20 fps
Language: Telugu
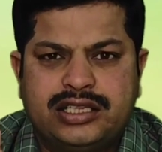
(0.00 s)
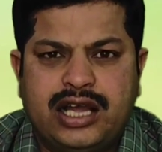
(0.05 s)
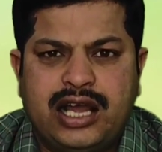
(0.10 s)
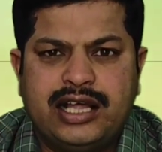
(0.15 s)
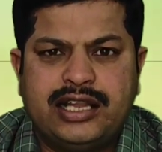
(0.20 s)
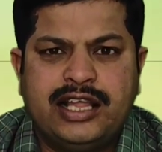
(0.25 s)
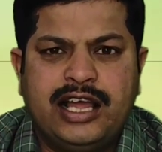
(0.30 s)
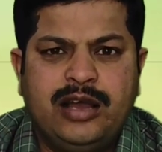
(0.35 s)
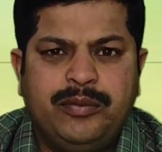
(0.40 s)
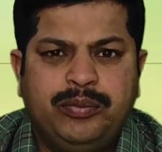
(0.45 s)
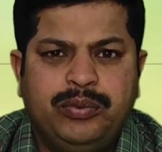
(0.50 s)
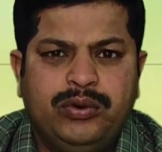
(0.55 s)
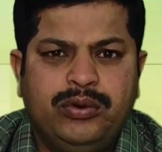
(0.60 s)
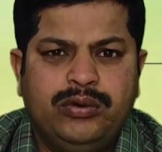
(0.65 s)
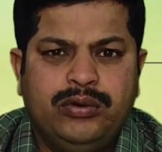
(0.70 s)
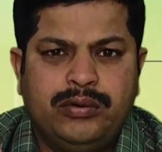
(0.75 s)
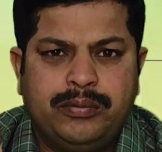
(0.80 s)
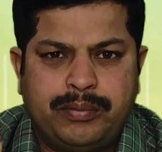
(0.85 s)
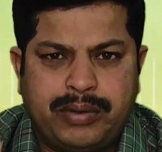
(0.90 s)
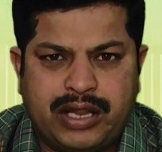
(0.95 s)
దాదాపు
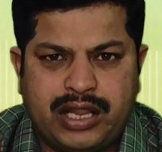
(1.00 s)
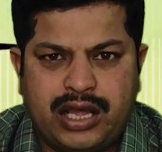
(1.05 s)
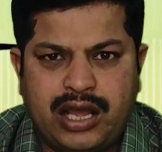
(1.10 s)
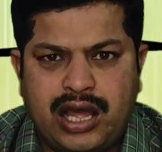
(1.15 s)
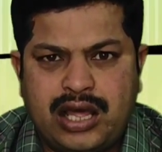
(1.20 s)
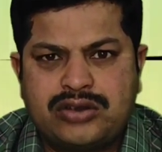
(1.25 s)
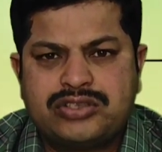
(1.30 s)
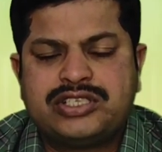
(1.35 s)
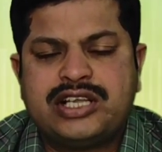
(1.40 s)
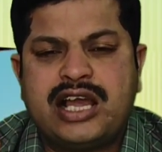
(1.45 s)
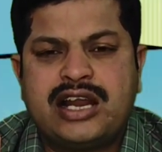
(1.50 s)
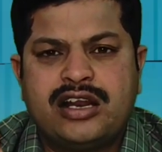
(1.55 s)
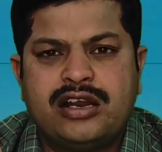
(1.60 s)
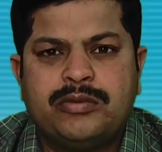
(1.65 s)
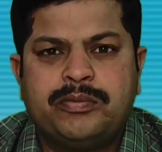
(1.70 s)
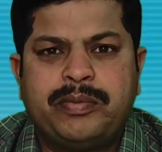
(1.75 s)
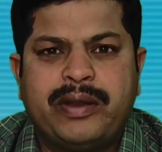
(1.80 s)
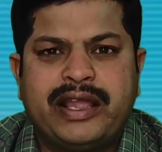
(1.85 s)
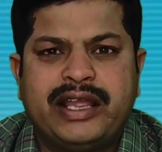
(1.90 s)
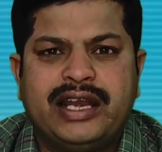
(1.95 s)
పదహారు
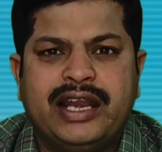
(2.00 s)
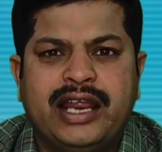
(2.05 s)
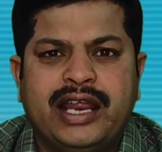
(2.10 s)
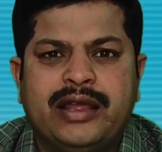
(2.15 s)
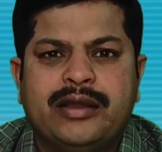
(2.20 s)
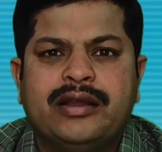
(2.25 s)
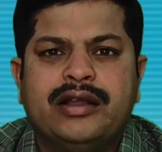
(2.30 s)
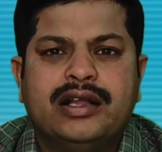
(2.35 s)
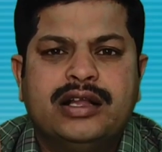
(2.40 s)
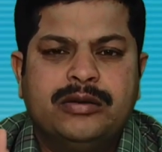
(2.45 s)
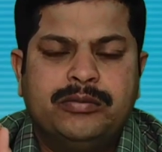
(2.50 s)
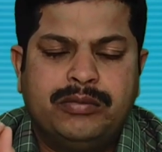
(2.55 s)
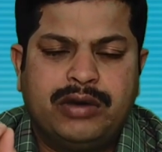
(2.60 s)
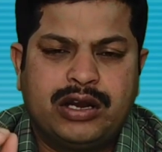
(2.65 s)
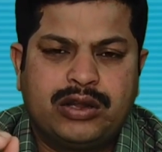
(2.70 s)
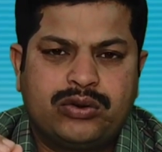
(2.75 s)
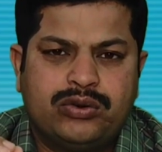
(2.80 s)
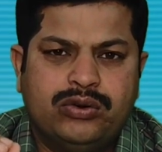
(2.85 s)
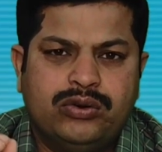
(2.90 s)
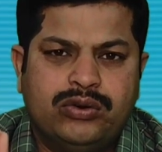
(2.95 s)
ఛానల్ పైనే
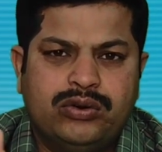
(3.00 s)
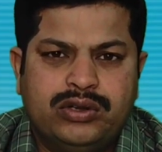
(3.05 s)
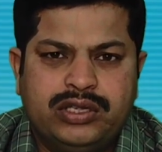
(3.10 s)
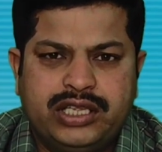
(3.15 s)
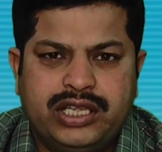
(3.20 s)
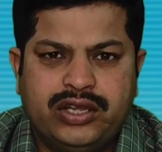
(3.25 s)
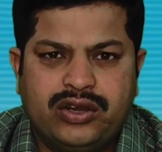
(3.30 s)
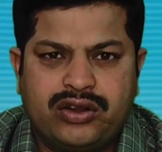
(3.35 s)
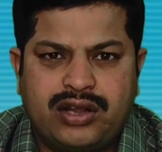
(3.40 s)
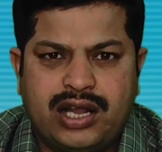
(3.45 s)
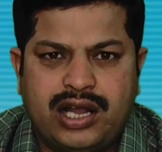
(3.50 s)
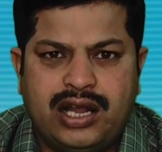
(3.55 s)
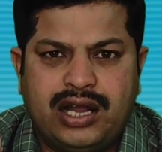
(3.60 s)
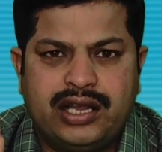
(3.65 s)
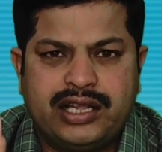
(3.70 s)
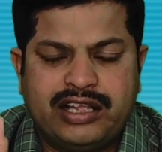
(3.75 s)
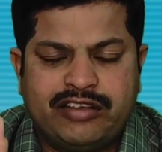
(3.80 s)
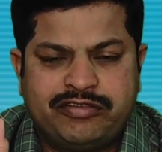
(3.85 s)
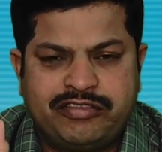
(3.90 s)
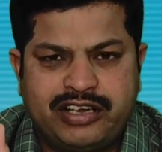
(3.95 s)
మనకు ఈ యొక్క
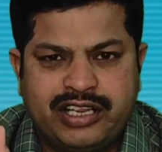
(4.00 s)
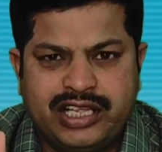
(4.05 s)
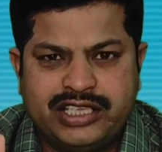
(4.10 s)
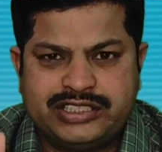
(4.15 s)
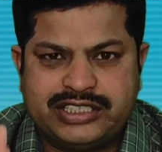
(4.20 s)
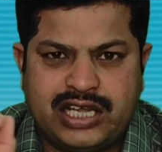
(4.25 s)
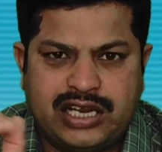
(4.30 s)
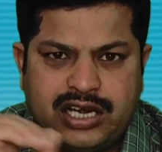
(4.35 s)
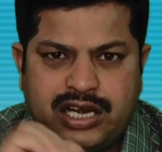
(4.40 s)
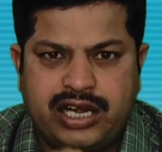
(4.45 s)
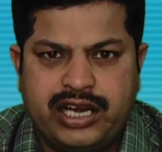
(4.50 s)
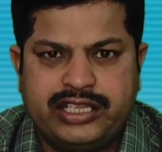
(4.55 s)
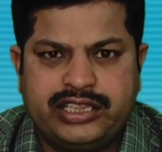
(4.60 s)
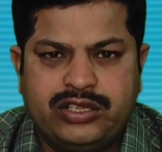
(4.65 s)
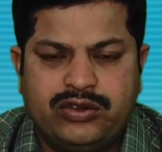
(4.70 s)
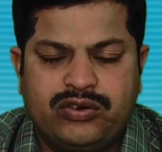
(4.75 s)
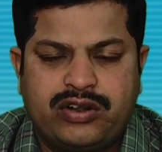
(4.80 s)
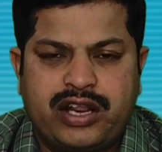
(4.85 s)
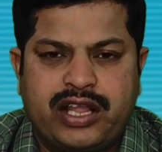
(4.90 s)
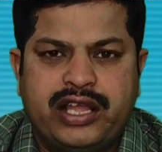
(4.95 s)
ఎఫ్టీఏ ఛానల్
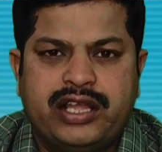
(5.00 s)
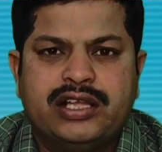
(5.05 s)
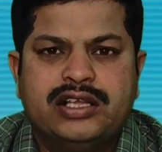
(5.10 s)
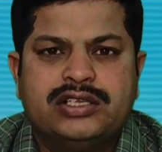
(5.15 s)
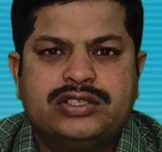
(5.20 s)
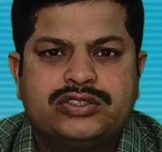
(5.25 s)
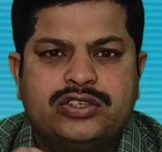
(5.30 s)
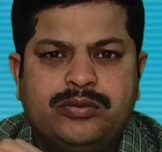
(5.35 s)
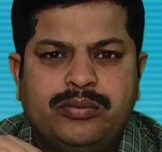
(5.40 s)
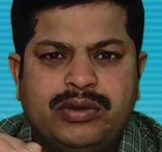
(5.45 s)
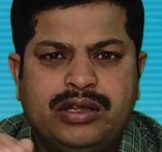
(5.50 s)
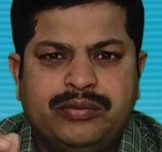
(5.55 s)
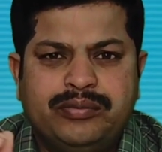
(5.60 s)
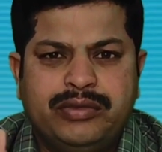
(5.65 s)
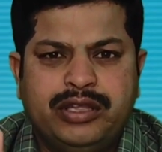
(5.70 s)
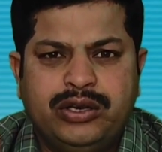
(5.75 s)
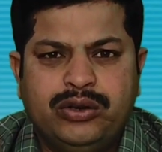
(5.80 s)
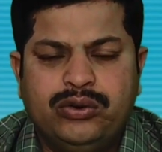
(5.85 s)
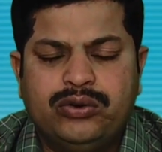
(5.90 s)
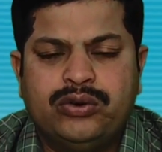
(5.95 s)
అయితే ఉంటాయి సో మరి
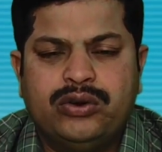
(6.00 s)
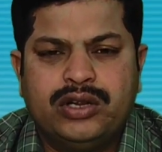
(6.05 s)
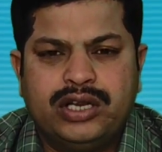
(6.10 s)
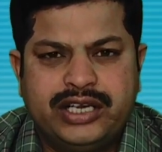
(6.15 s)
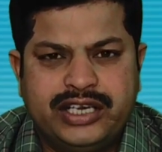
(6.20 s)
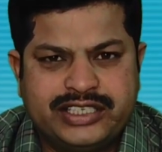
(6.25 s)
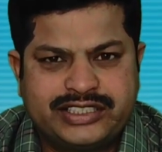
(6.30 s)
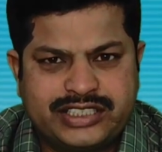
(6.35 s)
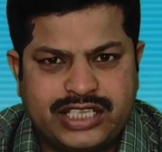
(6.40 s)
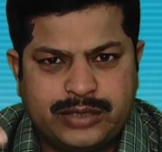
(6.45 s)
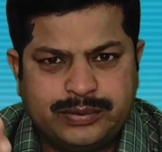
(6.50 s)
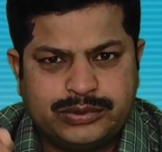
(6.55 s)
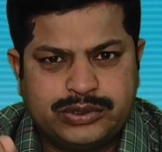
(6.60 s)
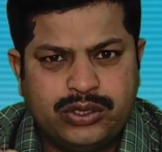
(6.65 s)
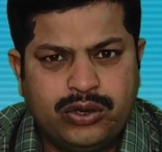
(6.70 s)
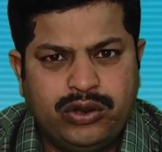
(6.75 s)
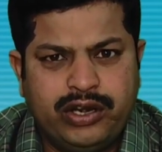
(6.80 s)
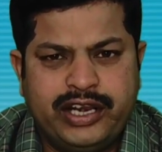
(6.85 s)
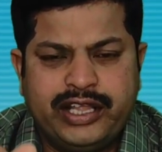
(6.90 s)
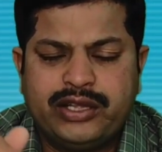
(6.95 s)
మీరు
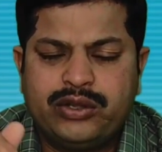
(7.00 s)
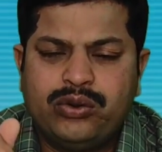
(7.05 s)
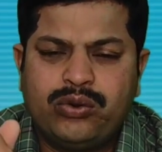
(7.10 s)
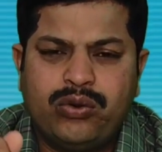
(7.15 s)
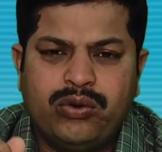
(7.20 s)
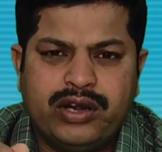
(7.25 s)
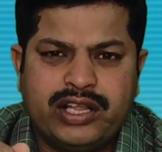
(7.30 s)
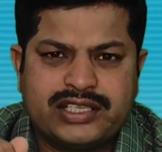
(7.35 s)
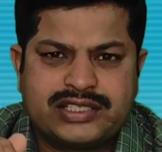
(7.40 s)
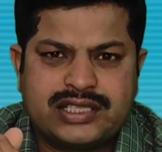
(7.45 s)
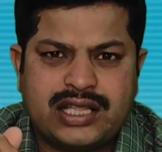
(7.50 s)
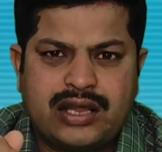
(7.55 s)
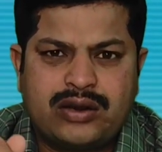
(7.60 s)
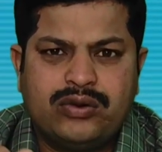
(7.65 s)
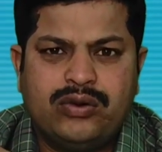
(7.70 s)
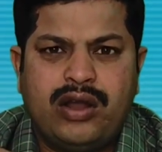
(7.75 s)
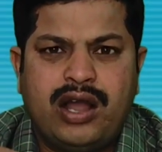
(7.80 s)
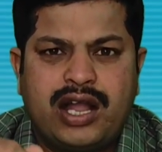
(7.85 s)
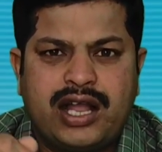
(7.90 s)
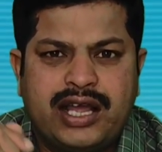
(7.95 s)
డిస్క్రిప్షన్లో లింక్ కూడా
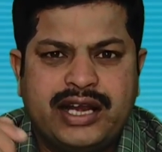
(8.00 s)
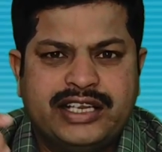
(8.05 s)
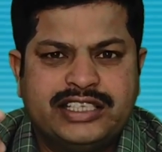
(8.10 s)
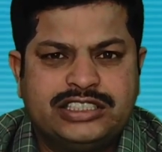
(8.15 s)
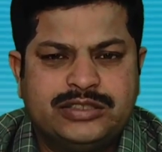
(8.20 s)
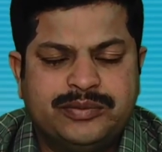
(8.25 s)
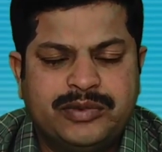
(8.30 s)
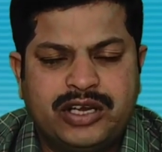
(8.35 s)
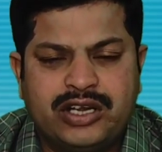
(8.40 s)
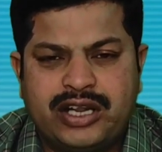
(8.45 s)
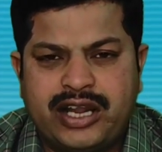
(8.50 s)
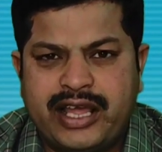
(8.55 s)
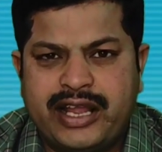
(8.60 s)
ఇస్తాను అక్కడి నుంచి మీరు